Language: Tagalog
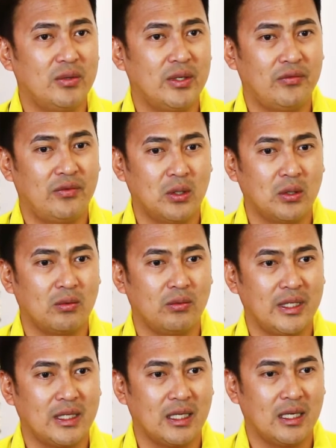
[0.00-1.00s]
we've looked
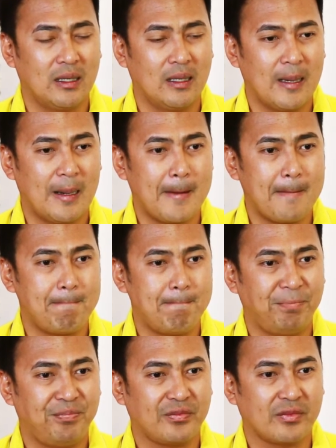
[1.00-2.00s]
with
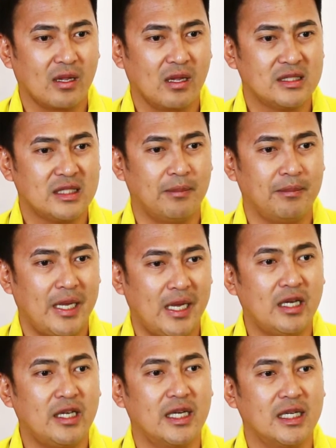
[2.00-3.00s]
um, some
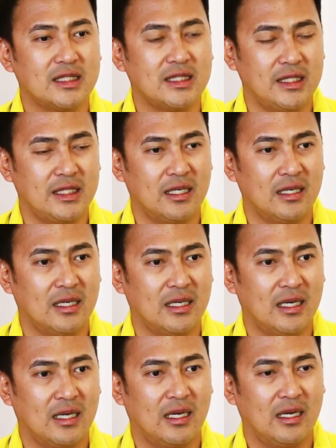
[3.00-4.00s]
areas in
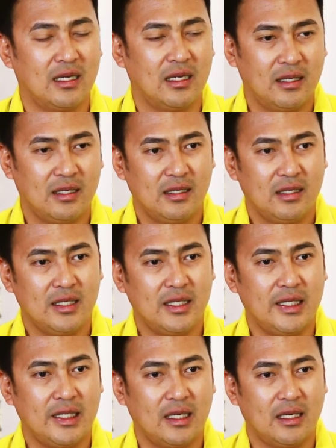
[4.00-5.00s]
uh,
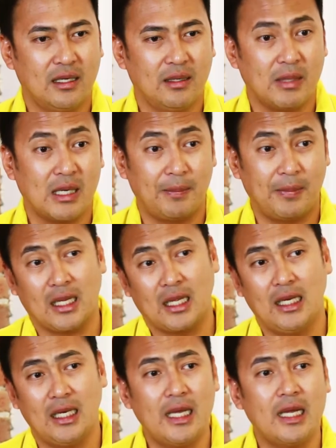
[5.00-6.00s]
in uh,
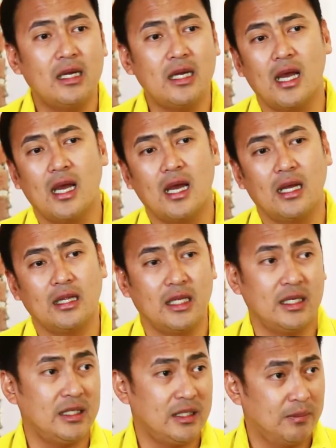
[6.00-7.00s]
Makapagal area,
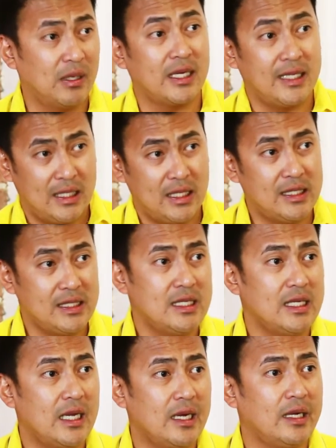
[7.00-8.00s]
then in
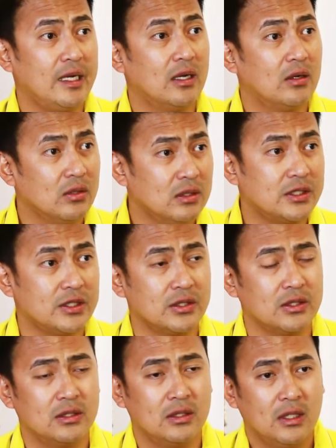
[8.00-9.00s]
McKinley area
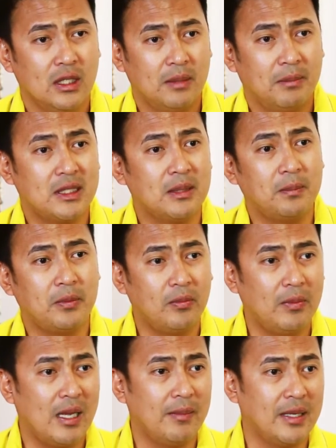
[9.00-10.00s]
also. But ang
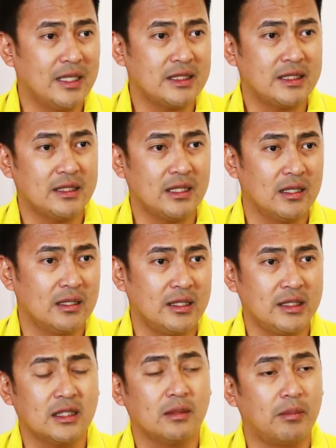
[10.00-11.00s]
problema is uh,
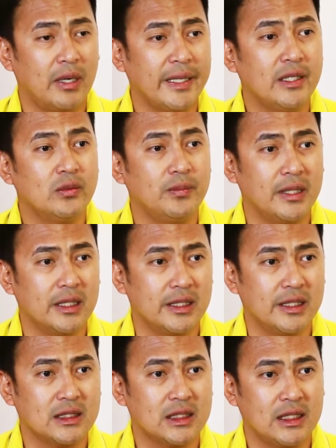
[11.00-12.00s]
these are brand new
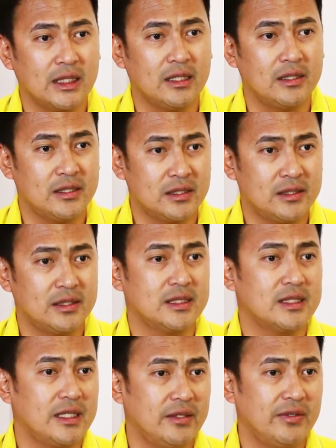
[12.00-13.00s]
buildings and then they're
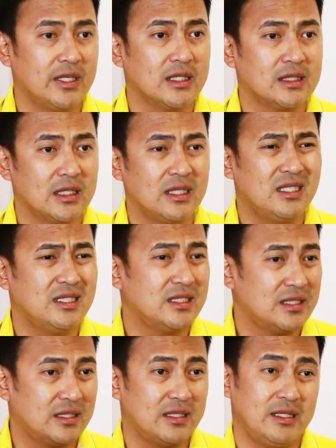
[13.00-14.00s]
just giving us at
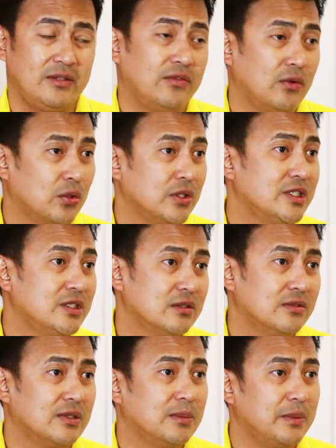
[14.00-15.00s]
least three floors
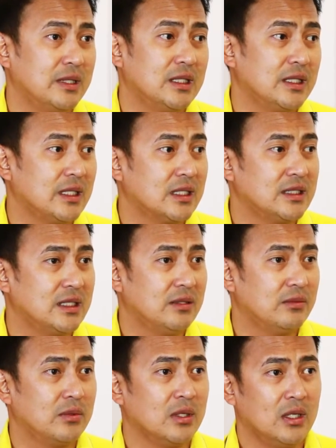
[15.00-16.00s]
of the building
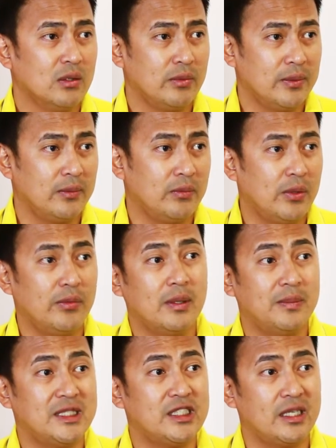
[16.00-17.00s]
kasi we, we
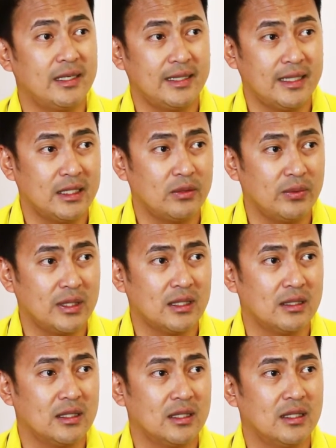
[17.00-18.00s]
will be sharing it
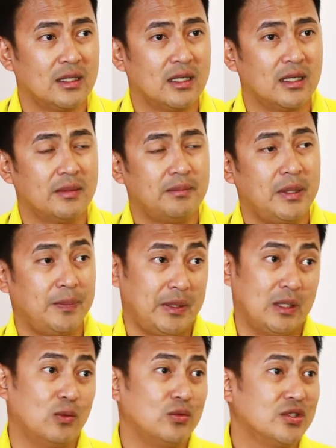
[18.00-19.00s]
with uh,
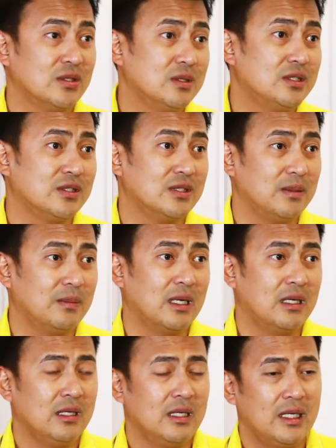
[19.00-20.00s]
BPOs also, di
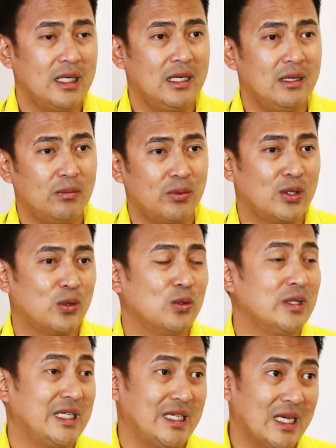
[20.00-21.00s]
ba? Eh, we're
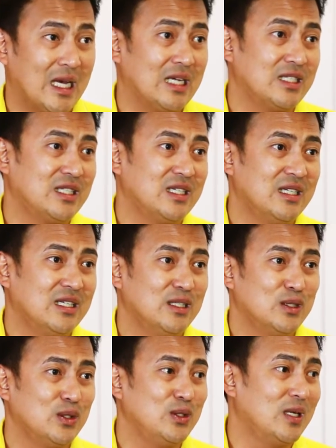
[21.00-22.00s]
holding cash.
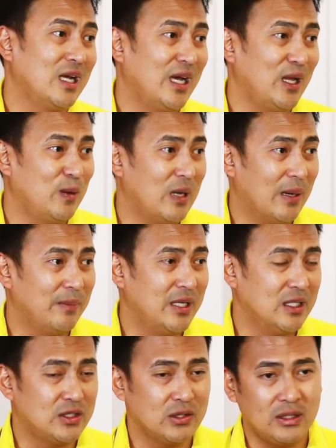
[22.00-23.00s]
So yun ang ayaw
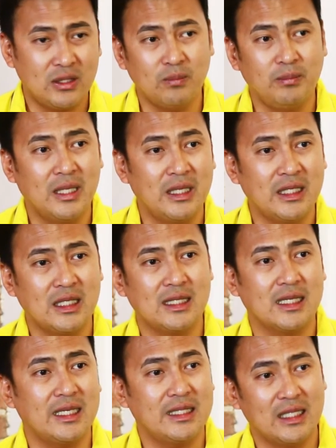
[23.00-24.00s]
namin. So itong building
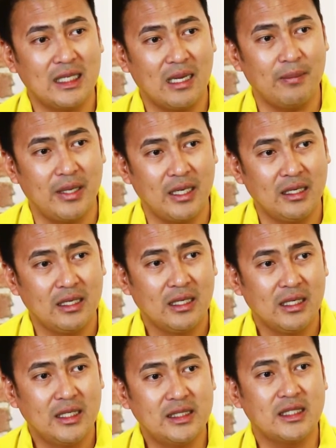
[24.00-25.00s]
na nakita namin,
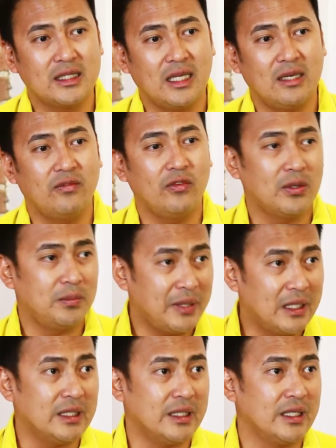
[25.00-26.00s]
it's a 10 floor
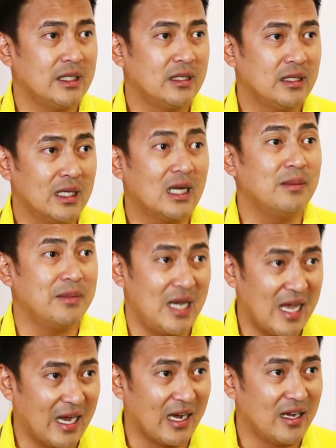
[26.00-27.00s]
building na kami
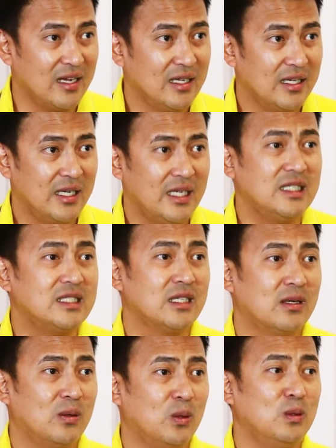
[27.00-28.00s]
lang. And
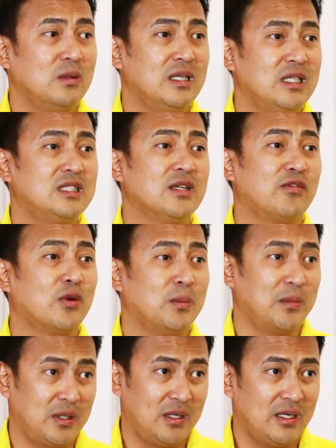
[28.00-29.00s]
it's a old it's a
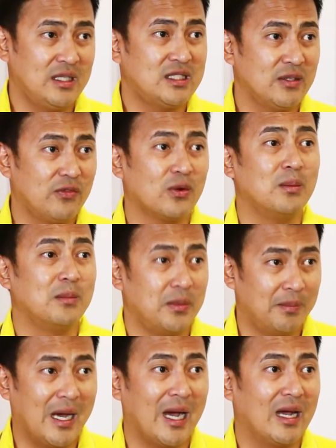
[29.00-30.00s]
former it's a
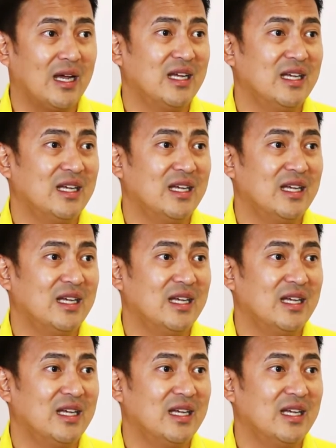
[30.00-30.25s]
former bank.